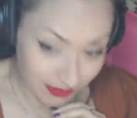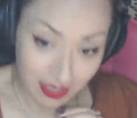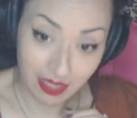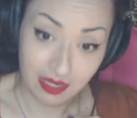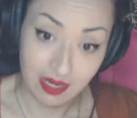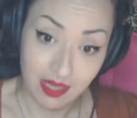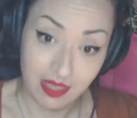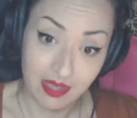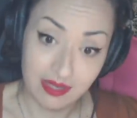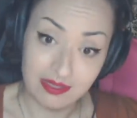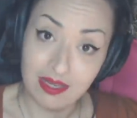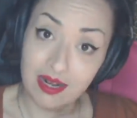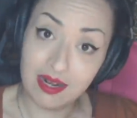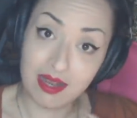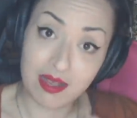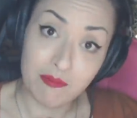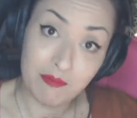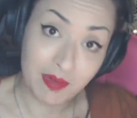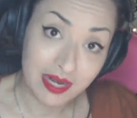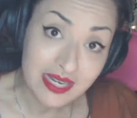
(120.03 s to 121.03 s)
le dais a la
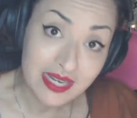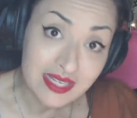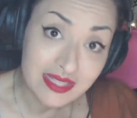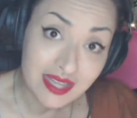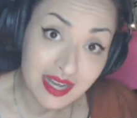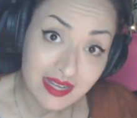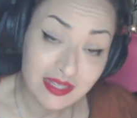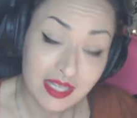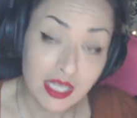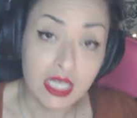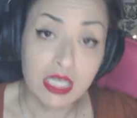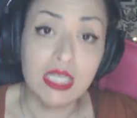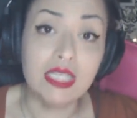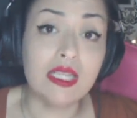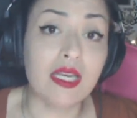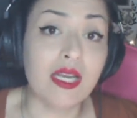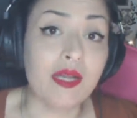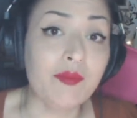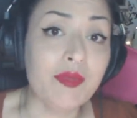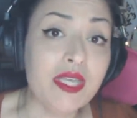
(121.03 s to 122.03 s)
campanita y
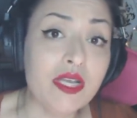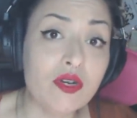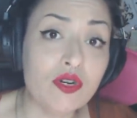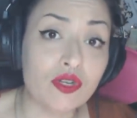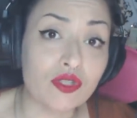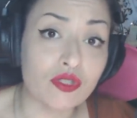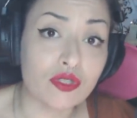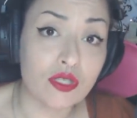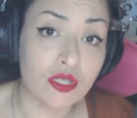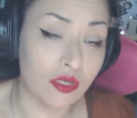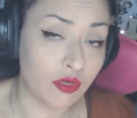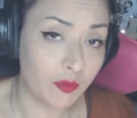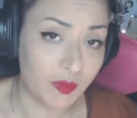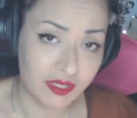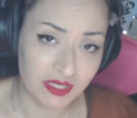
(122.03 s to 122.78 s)
dan amigos y no pasa